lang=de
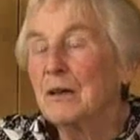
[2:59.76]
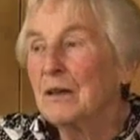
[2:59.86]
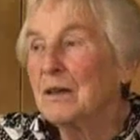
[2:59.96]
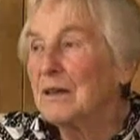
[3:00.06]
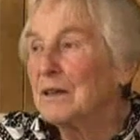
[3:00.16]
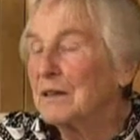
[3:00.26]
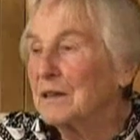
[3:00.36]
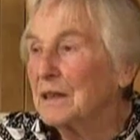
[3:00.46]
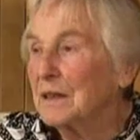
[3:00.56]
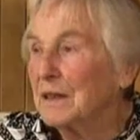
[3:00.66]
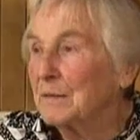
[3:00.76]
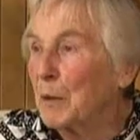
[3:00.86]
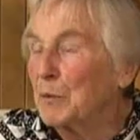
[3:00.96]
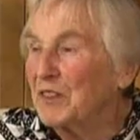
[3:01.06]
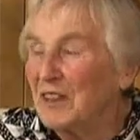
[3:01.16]
Äh,
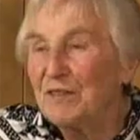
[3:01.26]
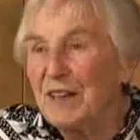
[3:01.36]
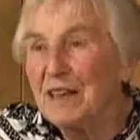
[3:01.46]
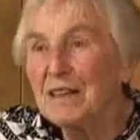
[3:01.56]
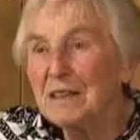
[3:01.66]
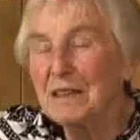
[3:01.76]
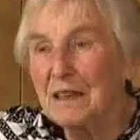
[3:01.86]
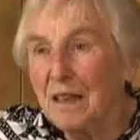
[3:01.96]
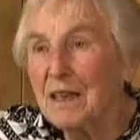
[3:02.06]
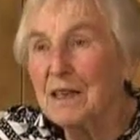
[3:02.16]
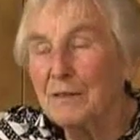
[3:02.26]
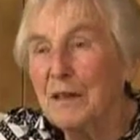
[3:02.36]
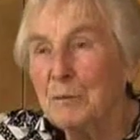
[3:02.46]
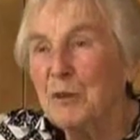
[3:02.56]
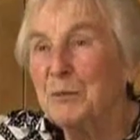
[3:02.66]
man muss sich wehren,
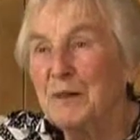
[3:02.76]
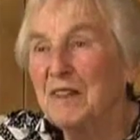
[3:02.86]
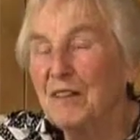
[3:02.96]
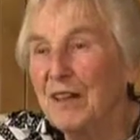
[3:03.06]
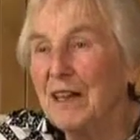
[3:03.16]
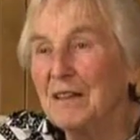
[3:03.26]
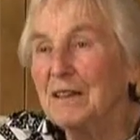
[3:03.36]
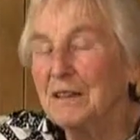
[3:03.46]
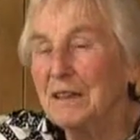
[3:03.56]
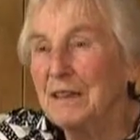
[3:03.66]
irgendwie muss man sich wehren.